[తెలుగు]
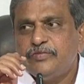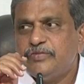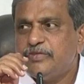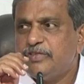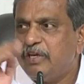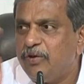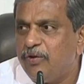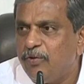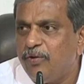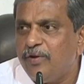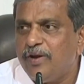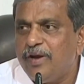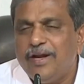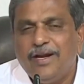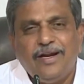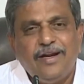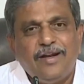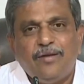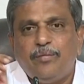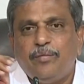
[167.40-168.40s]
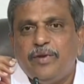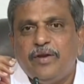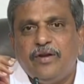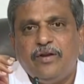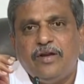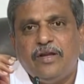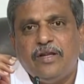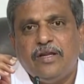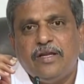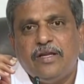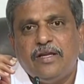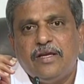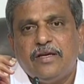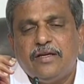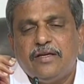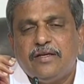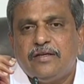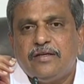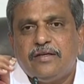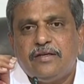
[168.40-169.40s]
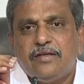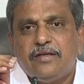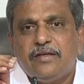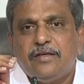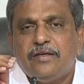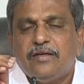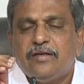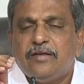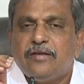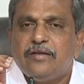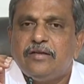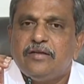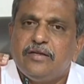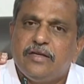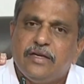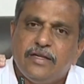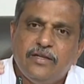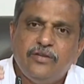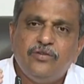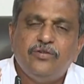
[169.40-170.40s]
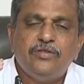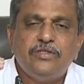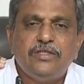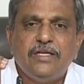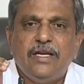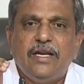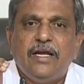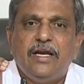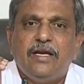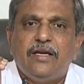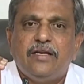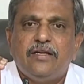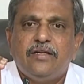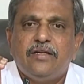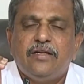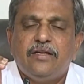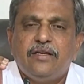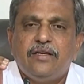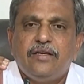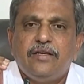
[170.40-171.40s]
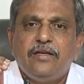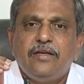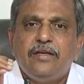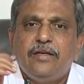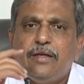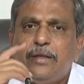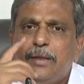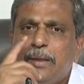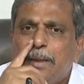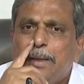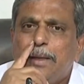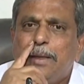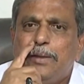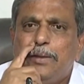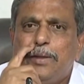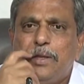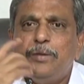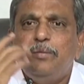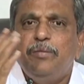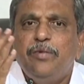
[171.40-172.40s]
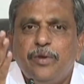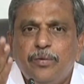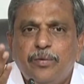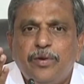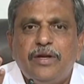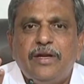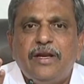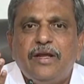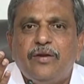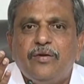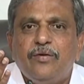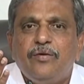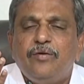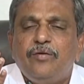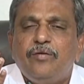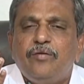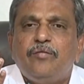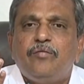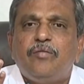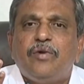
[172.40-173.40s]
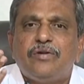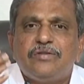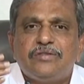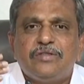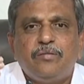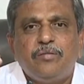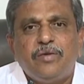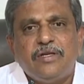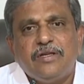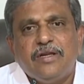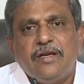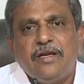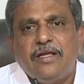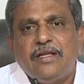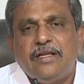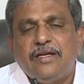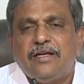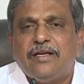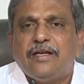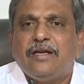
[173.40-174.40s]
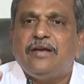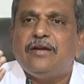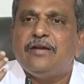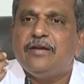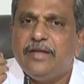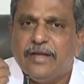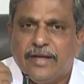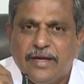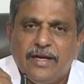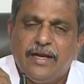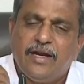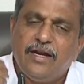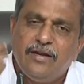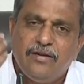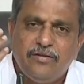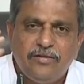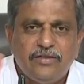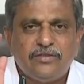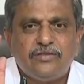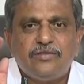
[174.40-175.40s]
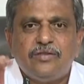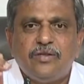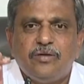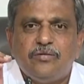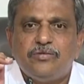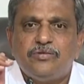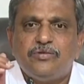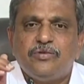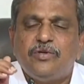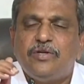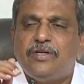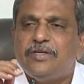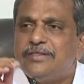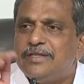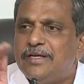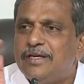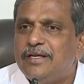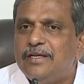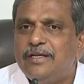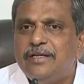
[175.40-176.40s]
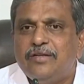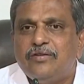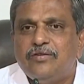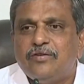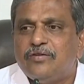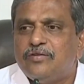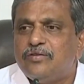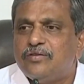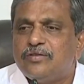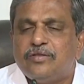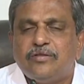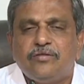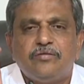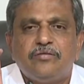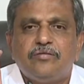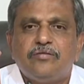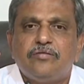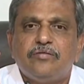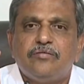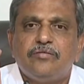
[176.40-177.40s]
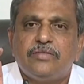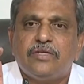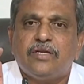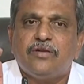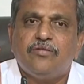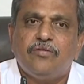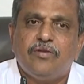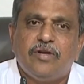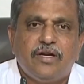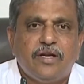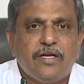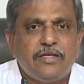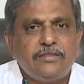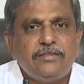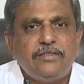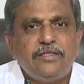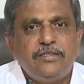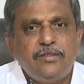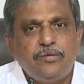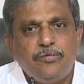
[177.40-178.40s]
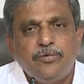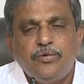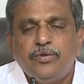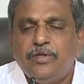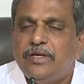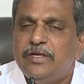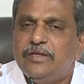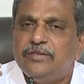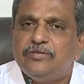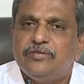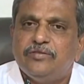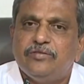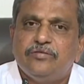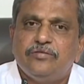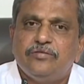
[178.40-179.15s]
ఏం లోకల్ లీడర్ పేరు కాదు కదా అదెందుకు చేయలే లేదు అది మీరు పెట్టినారు మాకు సంబంధం లేదంటారా ఎట్లా హ్యాండిల్ చేస్తున్నాము చూడండి జరిగింది దురదృష్టము జరగకుండా ఉండాల్సిందని చెప్పి వదిలేయచ్చు